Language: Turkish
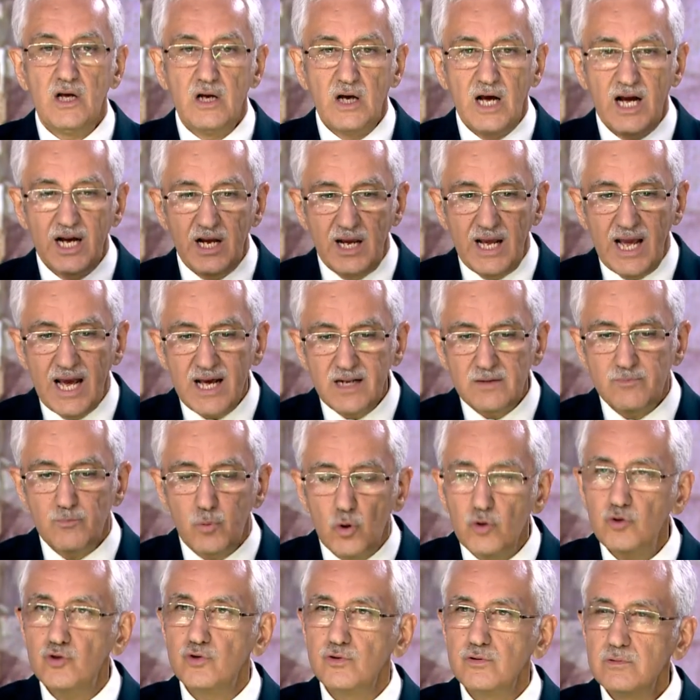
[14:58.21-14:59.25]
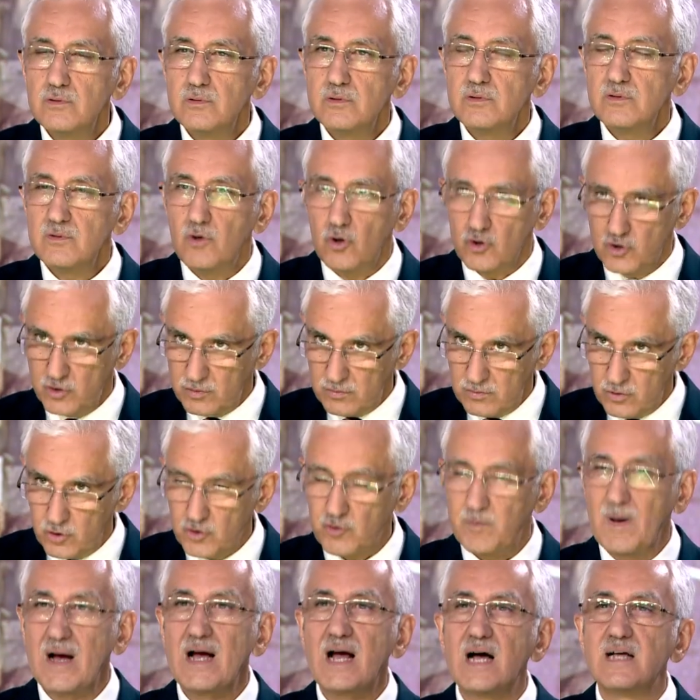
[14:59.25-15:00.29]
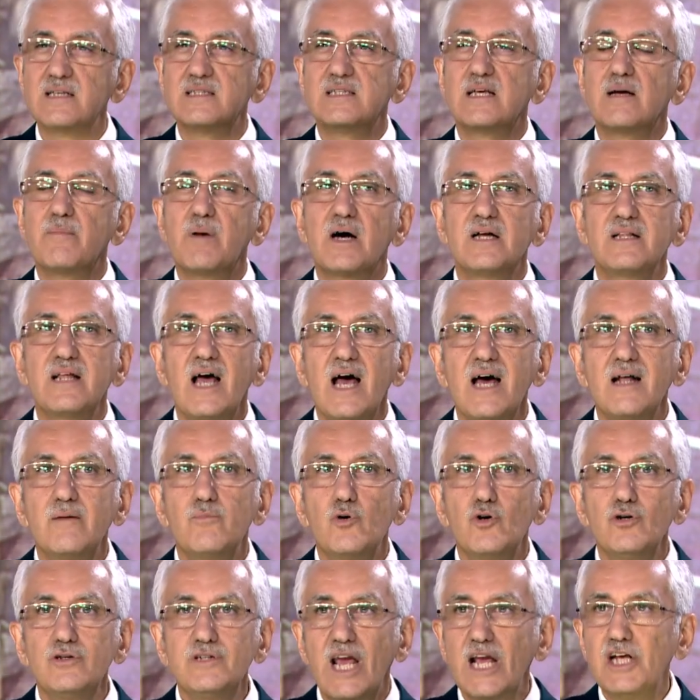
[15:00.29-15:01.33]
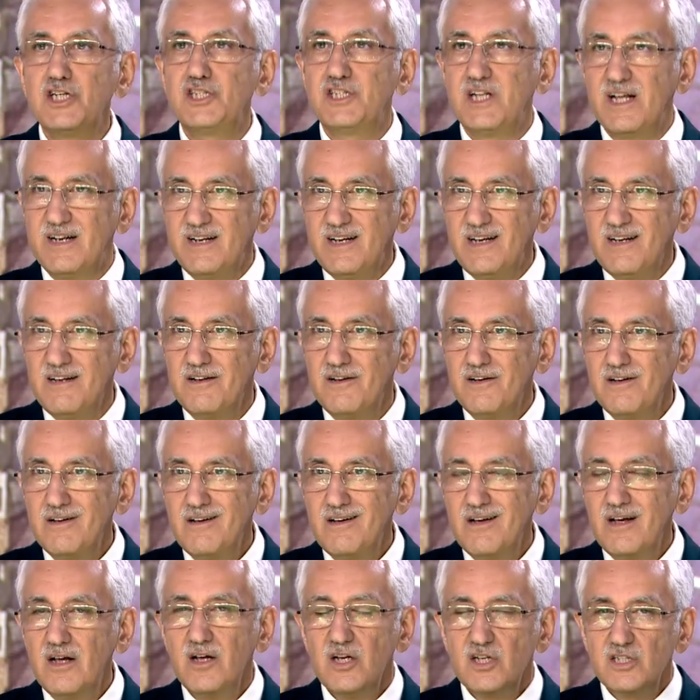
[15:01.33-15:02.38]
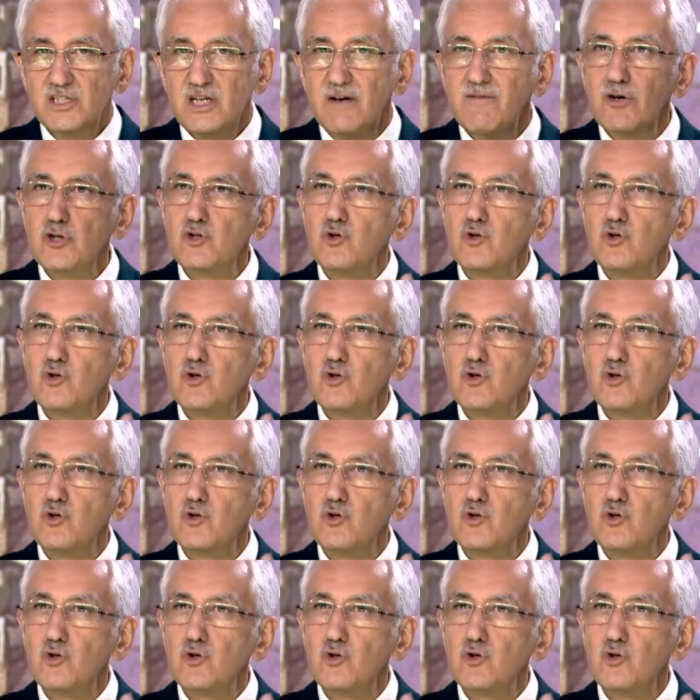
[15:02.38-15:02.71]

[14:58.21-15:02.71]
Her boyun, Osman Gazi'ye bağlı her boyun gençleri savaş